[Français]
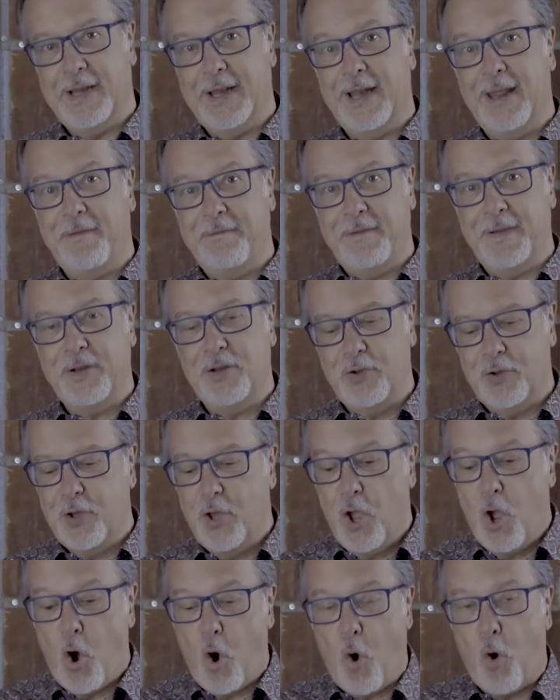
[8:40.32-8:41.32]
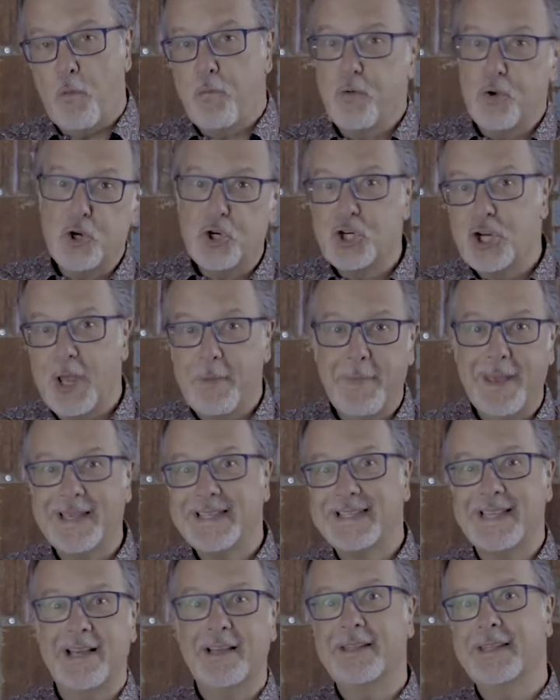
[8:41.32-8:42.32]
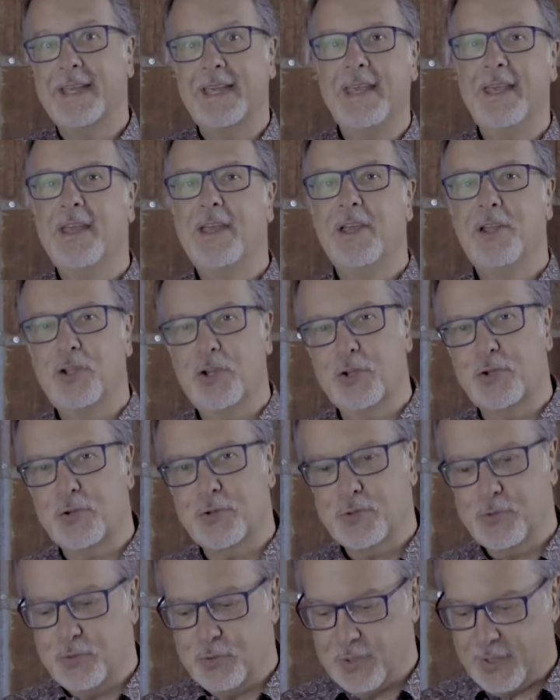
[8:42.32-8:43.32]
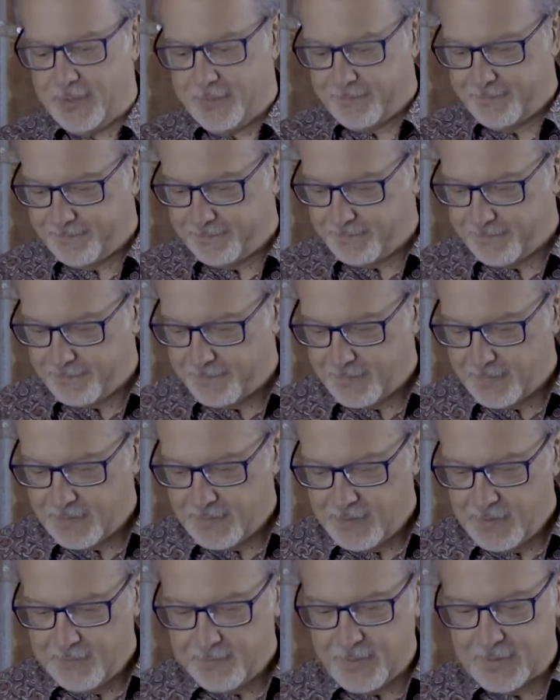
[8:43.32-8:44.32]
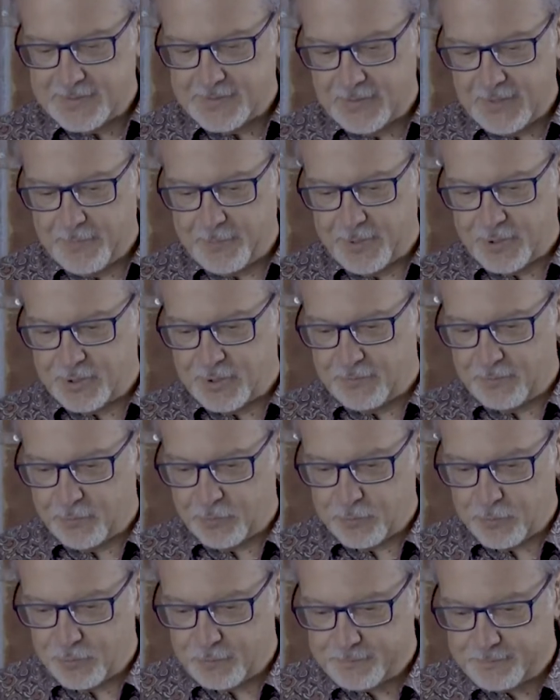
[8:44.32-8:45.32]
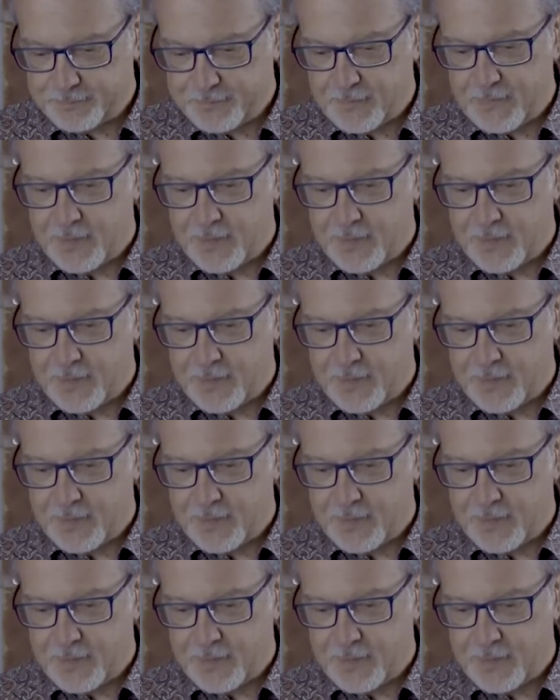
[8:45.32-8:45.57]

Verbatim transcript: l'effet de on ne veut jamais centrer notre sujet. Passons à la prochaine photo.